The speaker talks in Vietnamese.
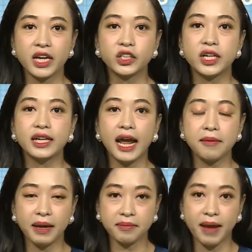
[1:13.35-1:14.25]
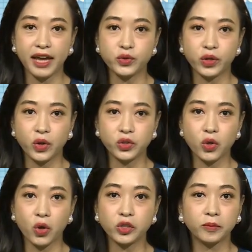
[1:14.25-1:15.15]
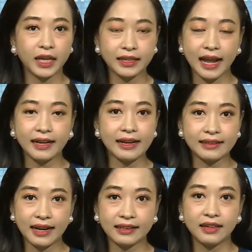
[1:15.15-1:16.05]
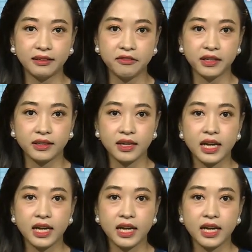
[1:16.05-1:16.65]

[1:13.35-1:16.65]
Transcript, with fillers: triển khai mạnh mẽ chuyển đổi số trong tất cả các ngành lĩnh vực,